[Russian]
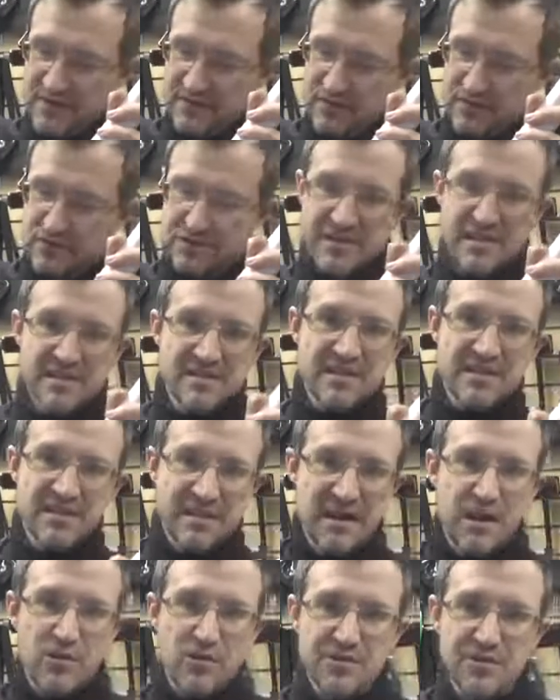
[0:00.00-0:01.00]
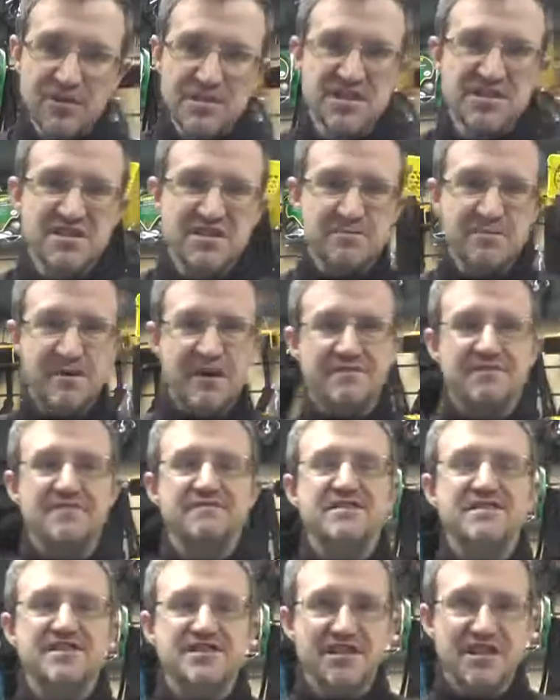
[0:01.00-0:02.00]
Вот. Если это какой-то Занзибар, вы
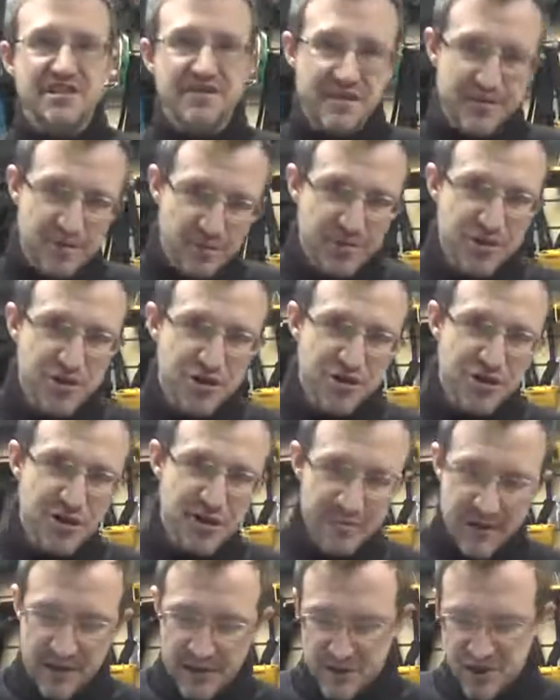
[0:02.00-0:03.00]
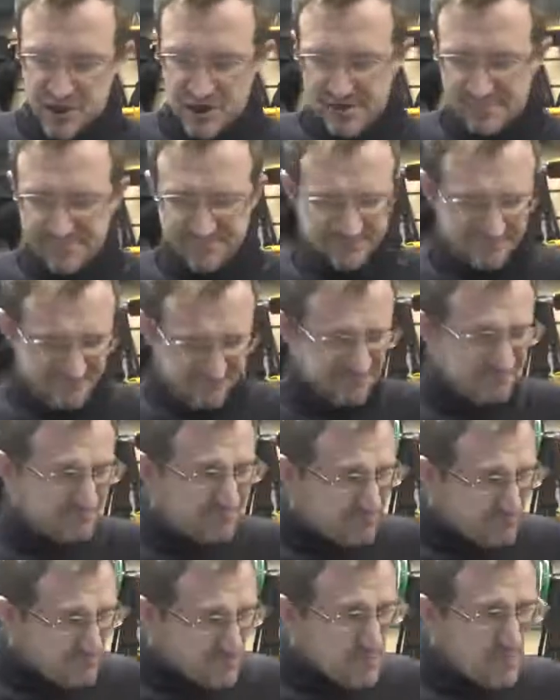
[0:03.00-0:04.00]
везде найдете четыре пальчика.
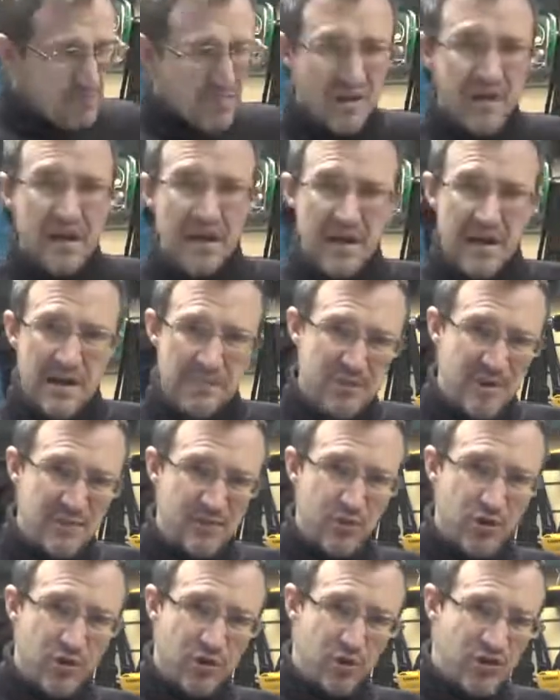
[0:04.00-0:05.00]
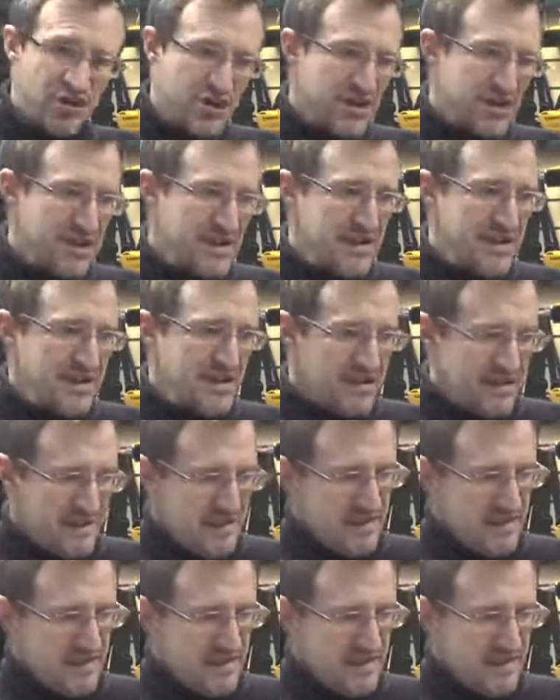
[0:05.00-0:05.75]
Прибор очень... Э,